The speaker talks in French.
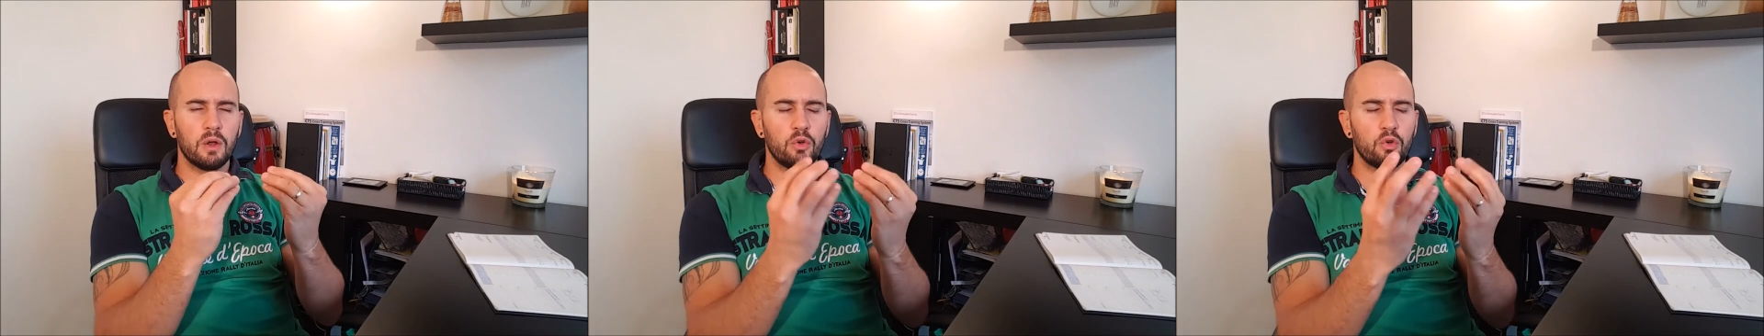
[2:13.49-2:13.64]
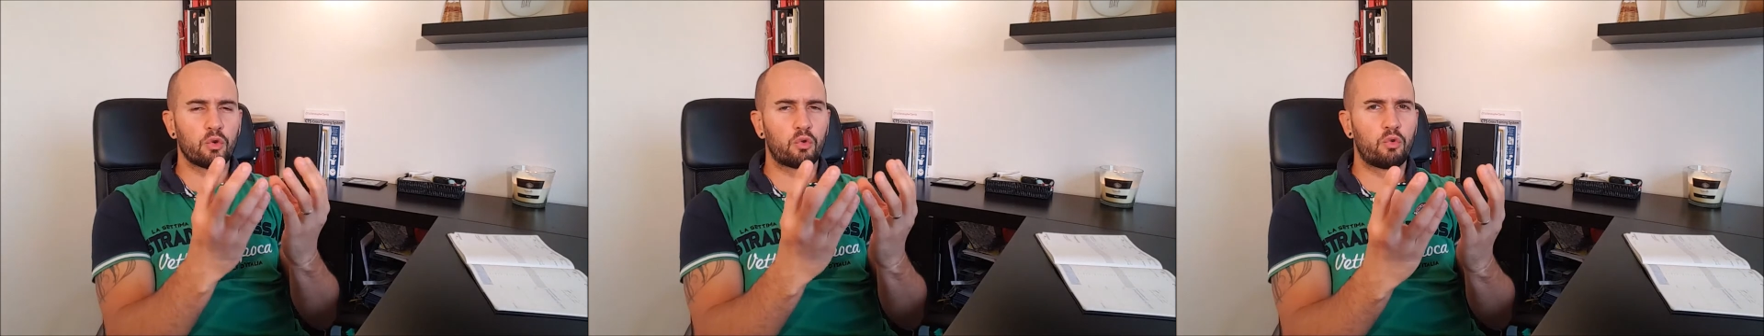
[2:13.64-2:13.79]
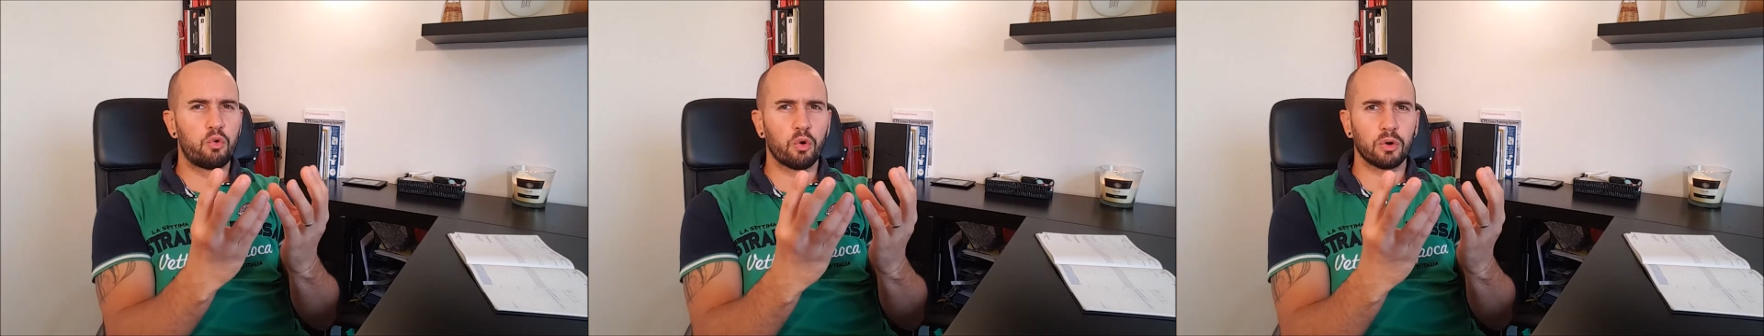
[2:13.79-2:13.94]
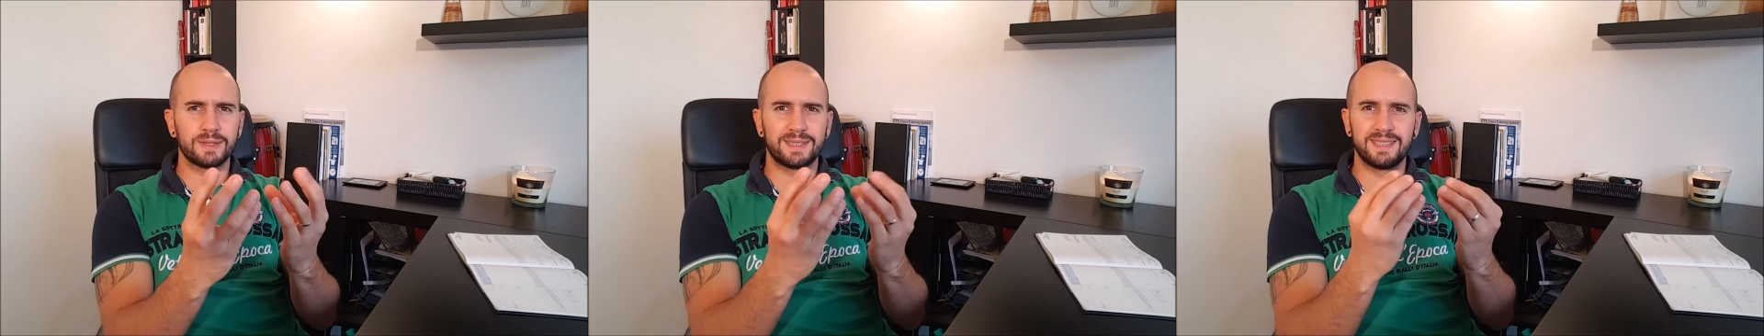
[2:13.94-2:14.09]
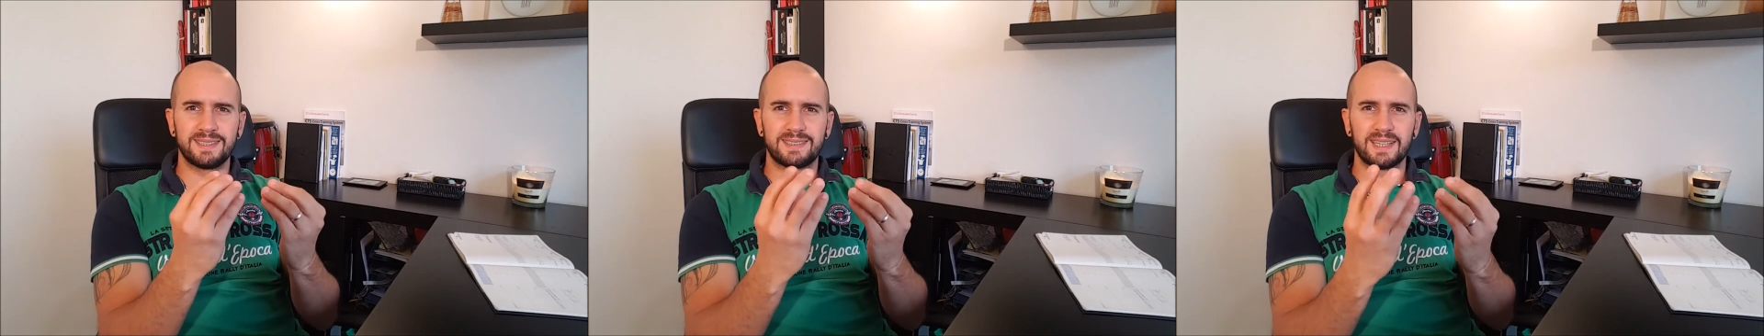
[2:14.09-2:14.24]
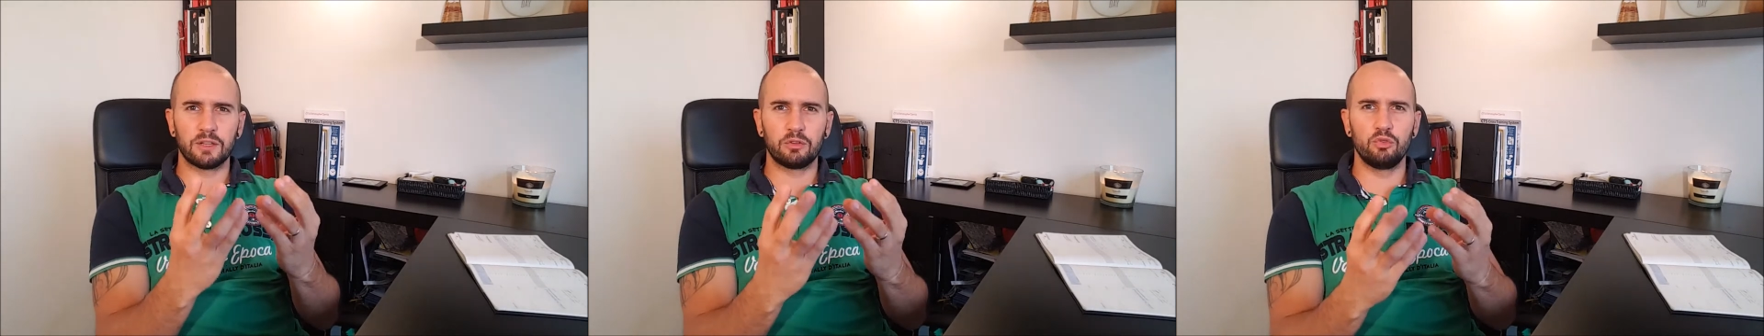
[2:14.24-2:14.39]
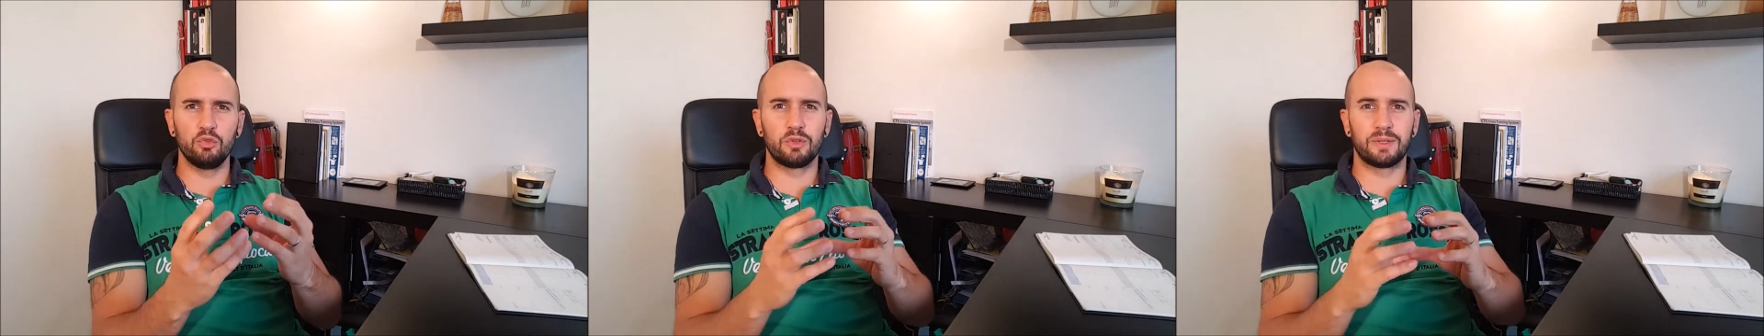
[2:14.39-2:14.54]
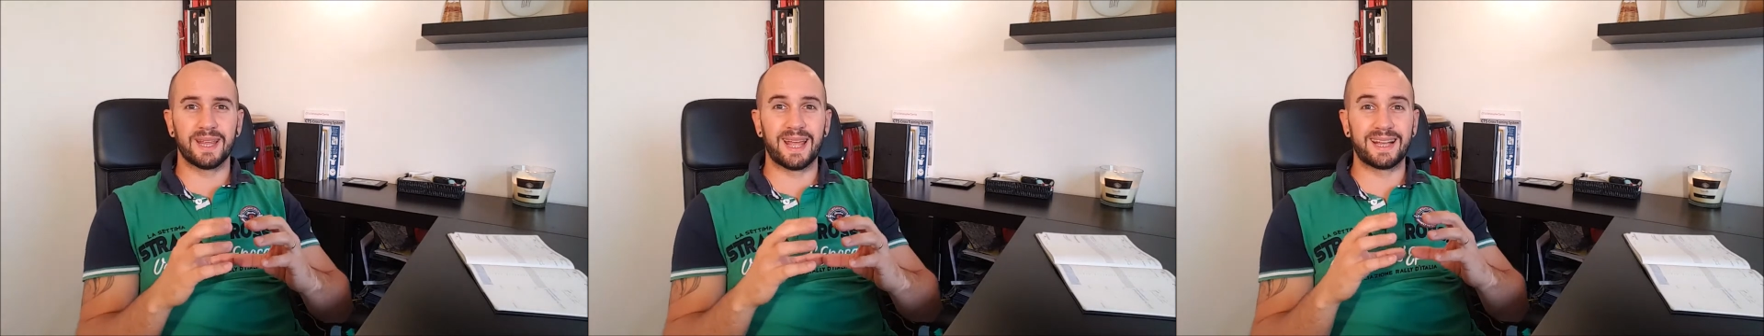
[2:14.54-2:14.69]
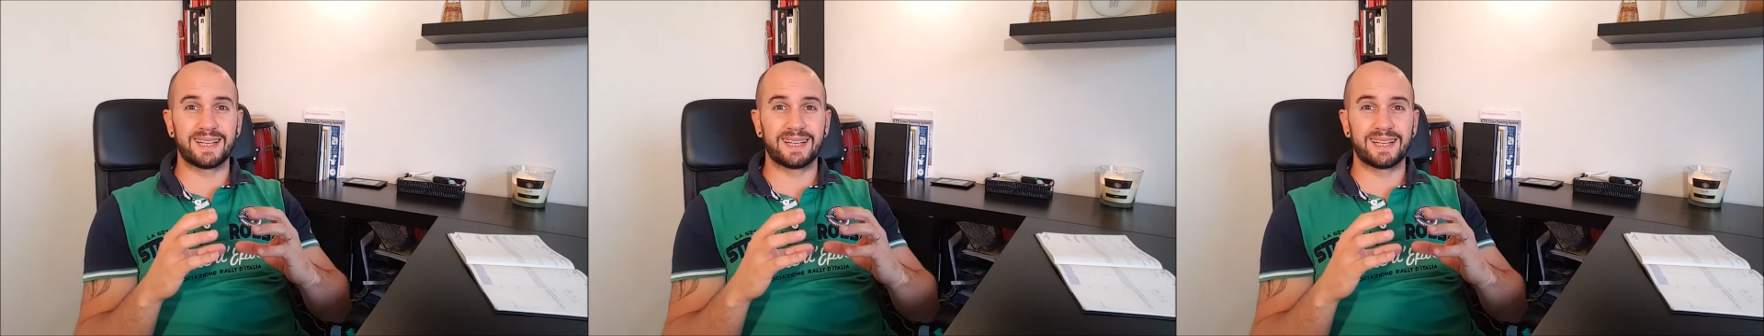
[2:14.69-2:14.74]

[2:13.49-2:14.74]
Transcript: le cours des adultes,